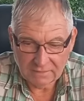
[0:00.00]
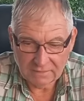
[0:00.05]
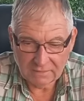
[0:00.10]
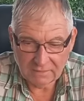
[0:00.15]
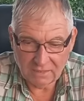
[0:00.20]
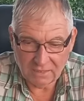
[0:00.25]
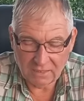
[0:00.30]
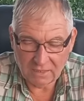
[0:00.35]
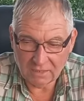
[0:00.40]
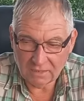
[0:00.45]

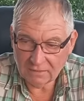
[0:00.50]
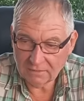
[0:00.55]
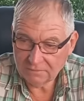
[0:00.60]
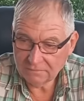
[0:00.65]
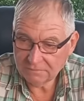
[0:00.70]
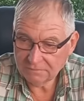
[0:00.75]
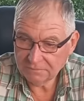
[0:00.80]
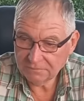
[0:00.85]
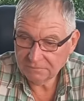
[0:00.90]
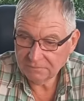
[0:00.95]
Ja,
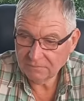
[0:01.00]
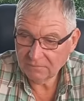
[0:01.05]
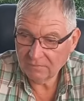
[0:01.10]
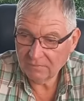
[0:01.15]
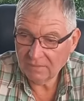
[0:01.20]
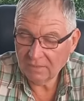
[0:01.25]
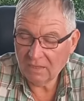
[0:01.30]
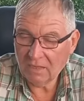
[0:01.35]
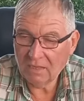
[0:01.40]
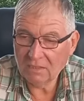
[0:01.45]

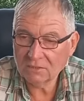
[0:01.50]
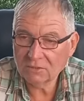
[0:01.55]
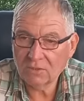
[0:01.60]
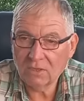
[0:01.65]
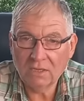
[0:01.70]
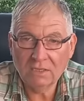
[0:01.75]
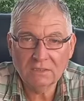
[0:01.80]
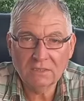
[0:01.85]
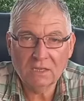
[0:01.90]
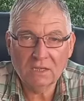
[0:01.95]
also
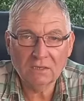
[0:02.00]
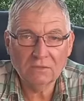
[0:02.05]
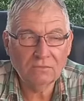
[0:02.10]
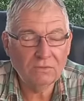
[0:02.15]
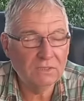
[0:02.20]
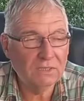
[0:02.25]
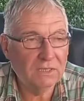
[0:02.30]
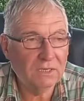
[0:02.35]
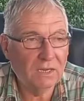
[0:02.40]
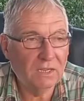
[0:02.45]
ein Tag
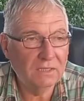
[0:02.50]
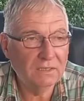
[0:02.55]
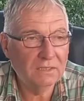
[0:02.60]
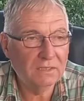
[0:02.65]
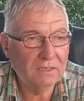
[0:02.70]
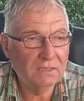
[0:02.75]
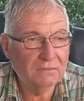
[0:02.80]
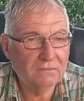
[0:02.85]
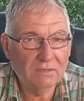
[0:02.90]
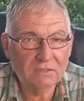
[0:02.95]
wie der
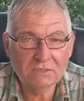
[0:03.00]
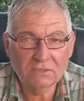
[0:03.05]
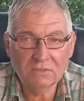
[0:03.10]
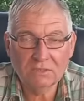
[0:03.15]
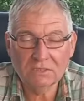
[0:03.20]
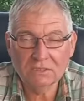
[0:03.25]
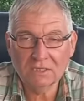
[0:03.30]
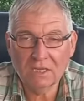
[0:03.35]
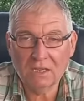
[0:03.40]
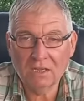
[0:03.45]
andere, was soll
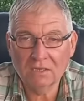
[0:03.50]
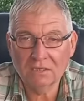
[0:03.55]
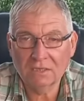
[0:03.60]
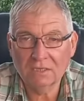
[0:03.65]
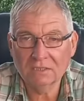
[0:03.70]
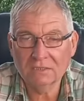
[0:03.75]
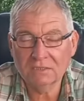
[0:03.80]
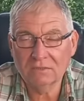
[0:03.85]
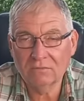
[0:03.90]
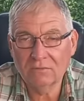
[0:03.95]
ich sagen?
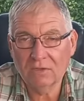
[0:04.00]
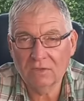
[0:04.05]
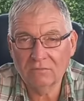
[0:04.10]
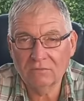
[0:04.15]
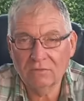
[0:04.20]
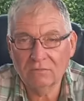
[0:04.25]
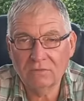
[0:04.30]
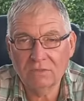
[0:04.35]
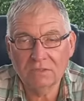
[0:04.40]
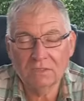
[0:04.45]
Gestern
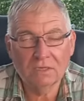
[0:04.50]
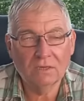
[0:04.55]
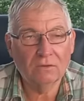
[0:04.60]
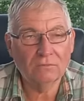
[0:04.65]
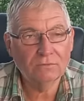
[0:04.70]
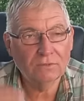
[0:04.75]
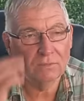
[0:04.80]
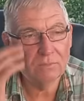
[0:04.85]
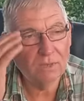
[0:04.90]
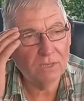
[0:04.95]
waren wir wieder
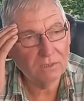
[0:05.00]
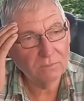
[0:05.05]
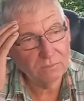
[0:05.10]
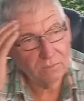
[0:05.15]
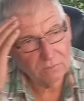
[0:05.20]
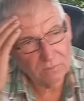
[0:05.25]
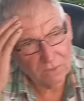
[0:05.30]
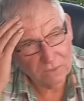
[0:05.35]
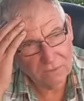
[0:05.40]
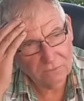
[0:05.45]
auf dem Markt
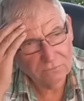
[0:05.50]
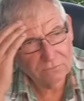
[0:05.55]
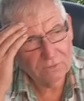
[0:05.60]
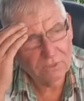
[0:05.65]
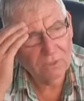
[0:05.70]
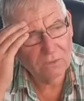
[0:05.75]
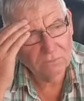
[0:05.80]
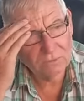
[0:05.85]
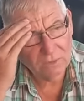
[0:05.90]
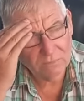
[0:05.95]
mit meiner
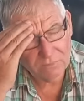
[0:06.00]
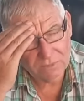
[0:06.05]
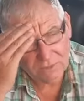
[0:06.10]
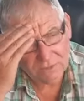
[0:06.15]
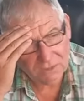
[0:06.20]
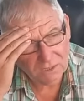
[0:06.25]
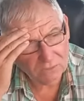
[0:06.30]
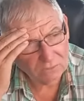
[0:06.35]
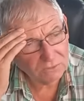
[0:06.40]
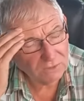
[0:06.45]
Frau, da bin
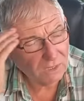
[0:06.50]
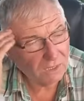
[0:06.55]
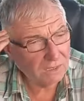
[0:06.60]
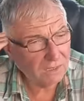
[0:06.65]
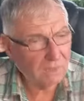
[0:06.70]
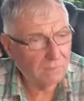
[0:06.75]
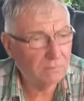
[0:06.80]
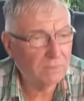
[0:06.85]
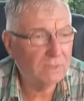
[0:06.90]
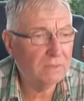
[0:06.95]
ich auch da
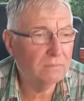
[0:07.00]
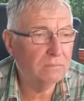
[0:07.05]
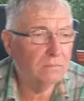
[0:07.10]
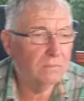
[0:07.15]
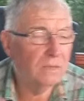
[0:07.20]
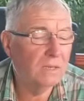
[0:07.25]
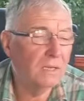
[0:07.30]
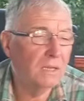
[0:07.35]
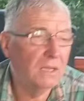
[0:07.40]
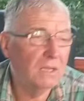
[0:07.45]

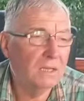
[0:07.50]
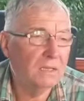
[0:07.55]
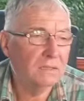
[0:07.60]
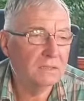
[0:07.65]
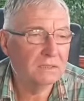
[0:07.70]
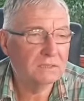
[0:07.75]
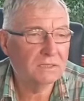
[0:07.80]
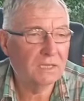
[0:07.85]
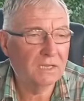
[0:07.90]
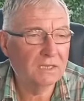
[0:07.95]
geblieben.
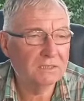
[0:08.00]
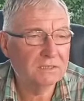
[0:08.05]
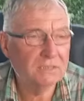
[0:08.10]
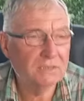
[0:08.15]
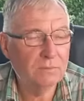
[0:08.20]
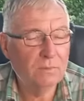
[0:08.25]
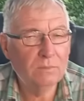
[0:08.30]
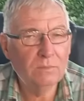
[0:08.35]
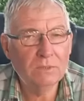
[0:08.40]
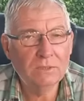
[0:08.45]
Das heißt,
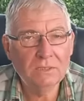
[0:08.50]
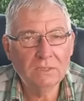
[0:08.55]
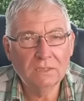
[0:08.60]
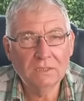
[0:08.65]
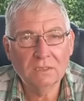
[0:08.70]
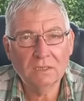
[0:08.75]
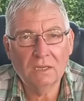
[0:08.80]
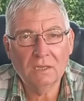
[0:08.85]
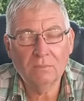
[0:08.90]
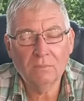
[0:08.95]
ich bin mit
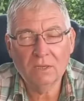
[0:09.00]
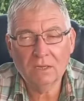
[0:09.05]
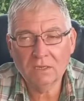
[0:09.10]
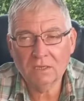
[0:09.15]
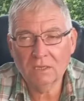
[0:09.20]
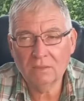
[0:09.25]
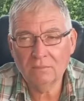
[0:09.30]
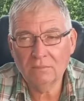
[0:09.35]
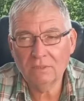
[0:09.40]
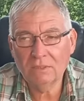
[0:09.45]
ihr am
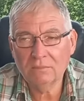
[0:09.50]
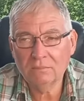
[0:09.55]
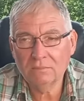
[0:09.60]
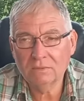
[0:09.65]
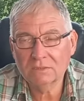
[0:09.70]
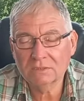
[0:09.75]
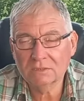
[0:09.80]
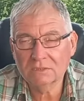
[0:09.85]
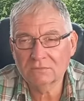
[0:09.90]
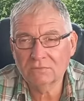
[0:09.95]
Markt geblieben,
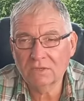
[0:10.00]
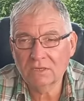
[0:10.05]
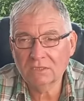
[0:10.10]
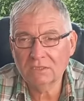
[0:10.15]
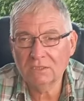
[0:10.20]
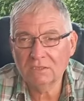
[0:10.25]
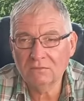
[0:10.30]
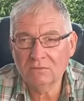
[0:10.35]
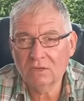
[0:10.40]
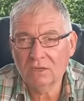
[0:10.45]
bis es
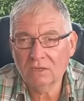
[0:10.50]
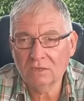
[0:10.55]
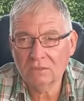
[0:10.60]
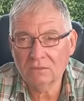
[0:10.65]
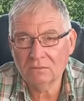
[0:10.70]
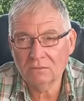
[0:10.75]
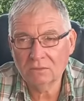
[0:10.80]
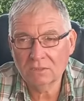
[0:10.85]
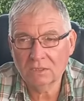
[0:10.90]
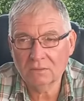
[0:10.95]
fertig war
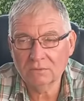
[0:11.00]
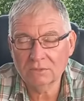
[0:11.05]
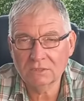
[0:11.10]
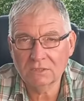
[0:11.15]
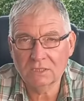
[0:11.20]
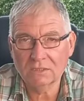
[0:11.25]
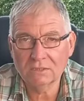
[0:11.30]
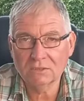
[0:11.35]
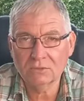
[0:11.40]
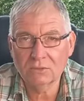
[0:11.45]
und habe sie
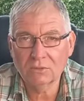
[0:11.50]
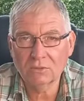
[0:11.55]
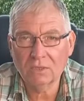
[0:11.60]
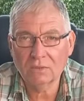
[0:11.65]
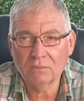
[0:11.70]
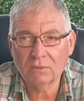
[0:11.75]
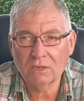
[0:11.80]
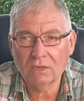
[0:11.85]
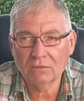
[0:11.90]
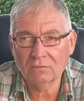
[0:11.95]
dann
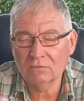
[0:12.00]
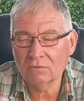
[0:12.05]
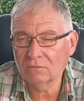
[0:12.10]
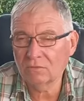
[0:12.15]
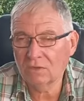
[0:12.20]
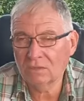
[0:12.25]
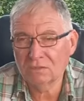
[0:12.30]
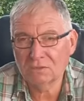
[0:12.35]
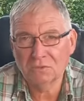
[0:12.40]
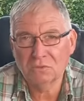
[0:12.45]
zurückgebracht. Wir
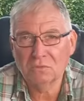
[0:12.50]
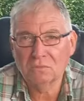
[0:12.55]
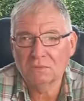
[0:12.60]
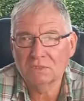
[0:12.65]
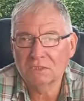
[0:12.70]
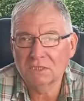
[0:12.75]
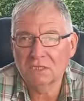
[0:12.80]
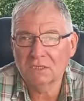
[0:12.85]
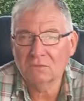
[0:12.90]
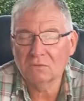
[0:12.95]
waren so um
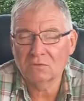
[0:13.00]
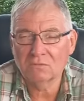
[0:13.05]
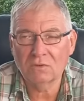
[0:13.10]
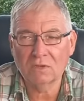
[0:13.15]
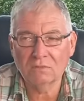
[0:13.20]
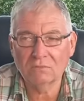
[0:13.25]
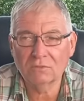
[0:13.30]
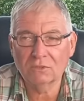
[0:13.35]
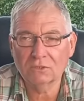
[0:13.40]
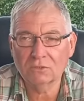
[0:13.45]
10 Uhr
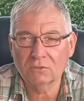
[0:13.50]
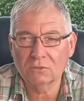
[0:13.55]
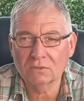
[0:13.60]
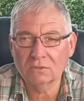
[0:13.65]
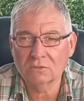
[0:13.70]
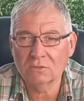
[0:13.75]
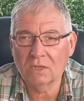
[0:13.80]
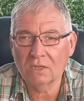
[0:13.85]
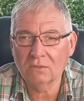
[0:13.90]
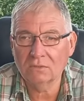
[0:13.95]
waren wir schon
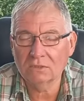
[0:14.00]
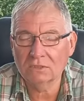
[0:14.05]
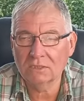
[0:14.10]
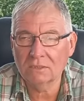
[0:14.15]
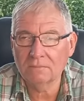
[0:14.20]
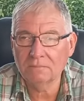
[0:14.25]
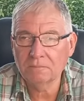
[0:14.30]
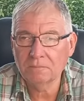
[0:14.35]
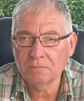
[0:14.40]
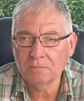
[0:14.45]
zu
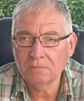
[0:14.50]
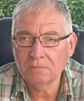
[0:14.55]
Hause.